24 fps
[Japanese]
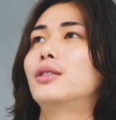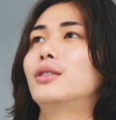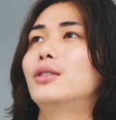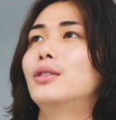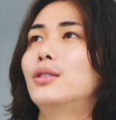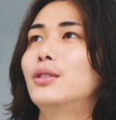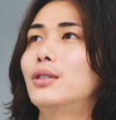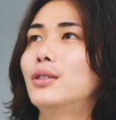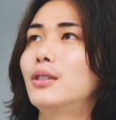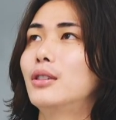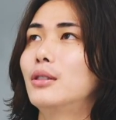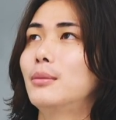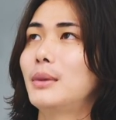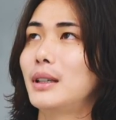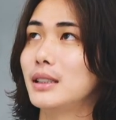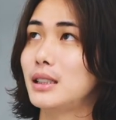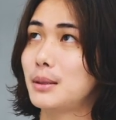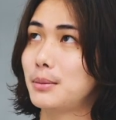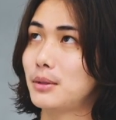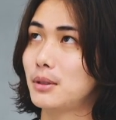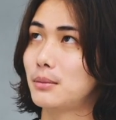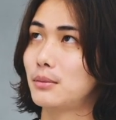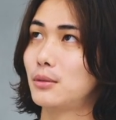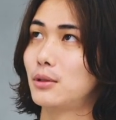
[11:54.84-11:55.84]
こうまあ、
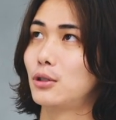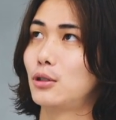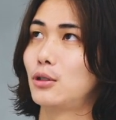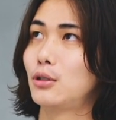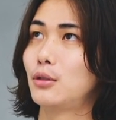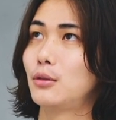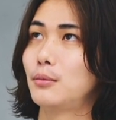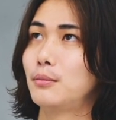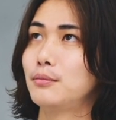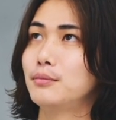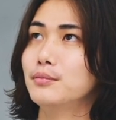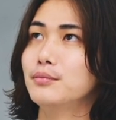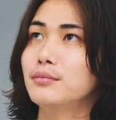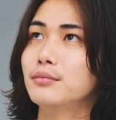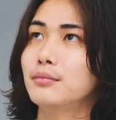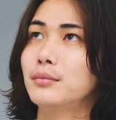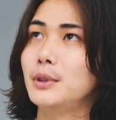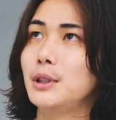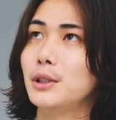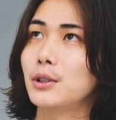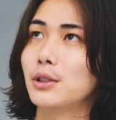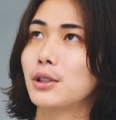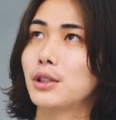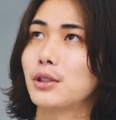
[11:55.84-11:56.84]
自分も
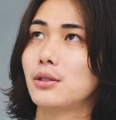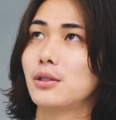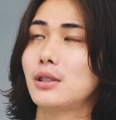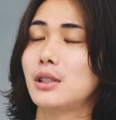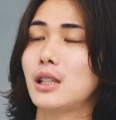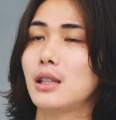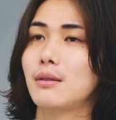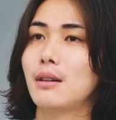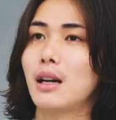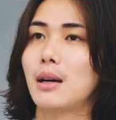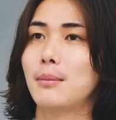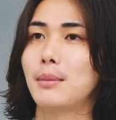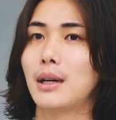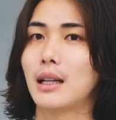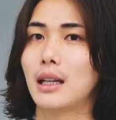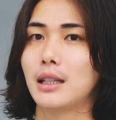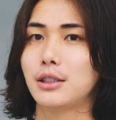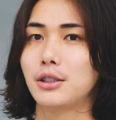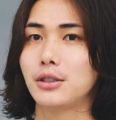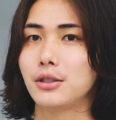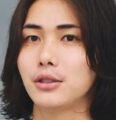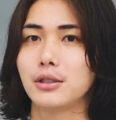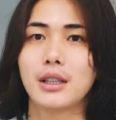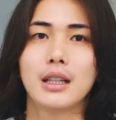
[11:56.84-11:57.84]
美容師としてはまだ
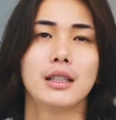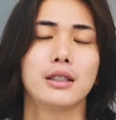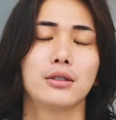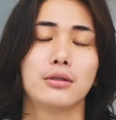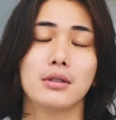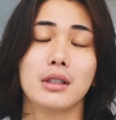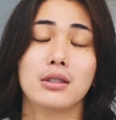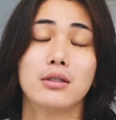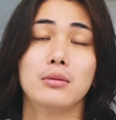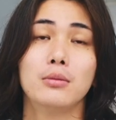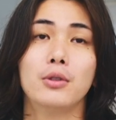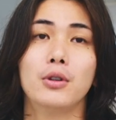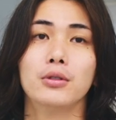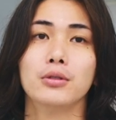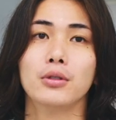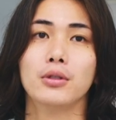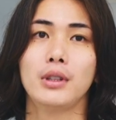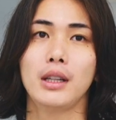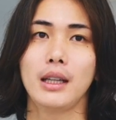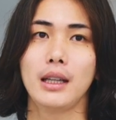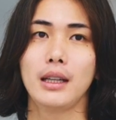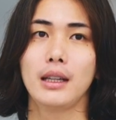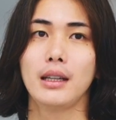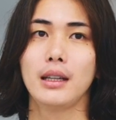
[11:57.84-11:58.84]
中堅層だと思うの
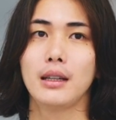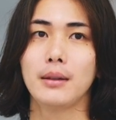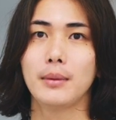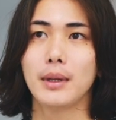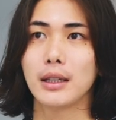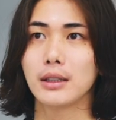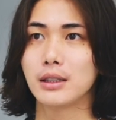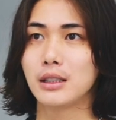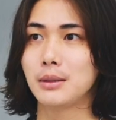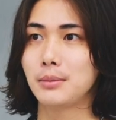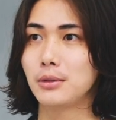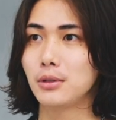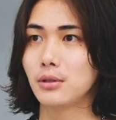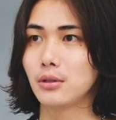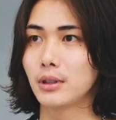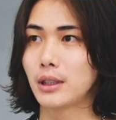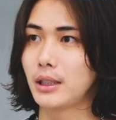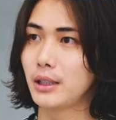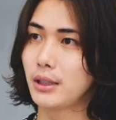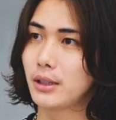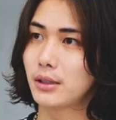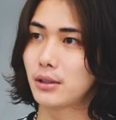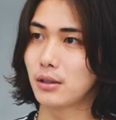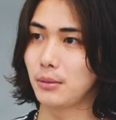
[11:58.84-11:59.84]
で、まあ、自分の
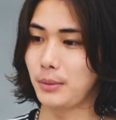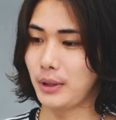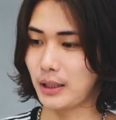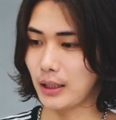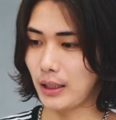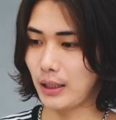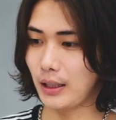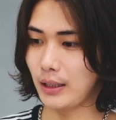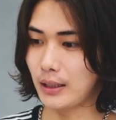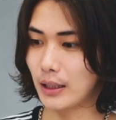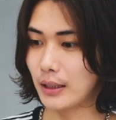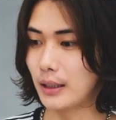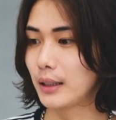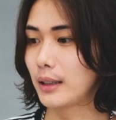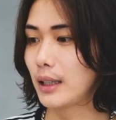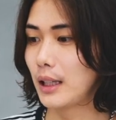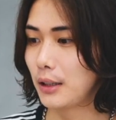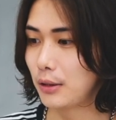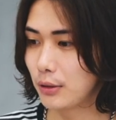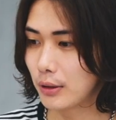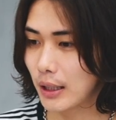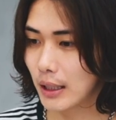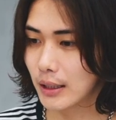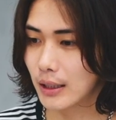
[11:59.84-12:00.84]
技術を見ていただ
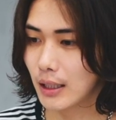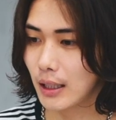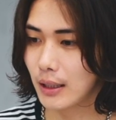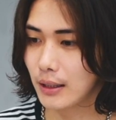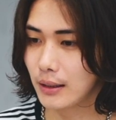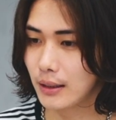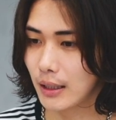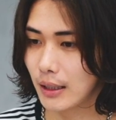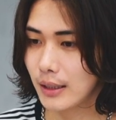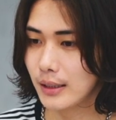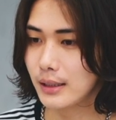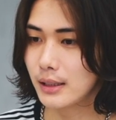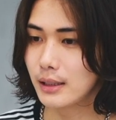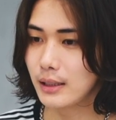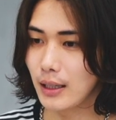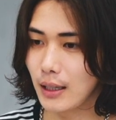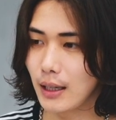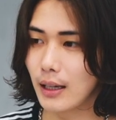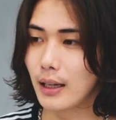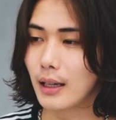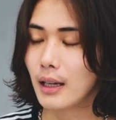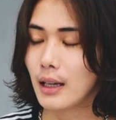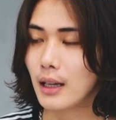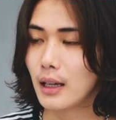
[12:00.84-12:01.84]
ける方に対し
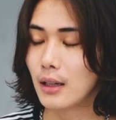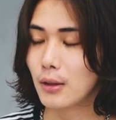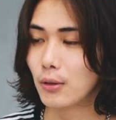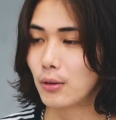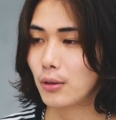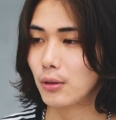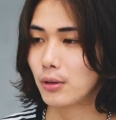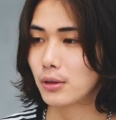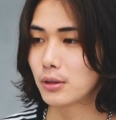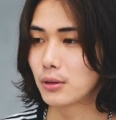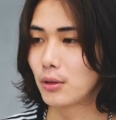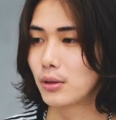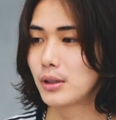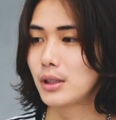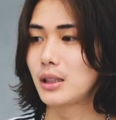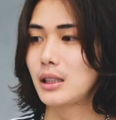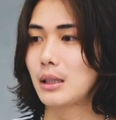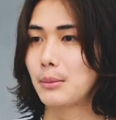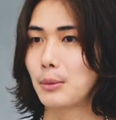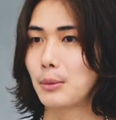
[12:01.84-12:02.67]
てこう少しで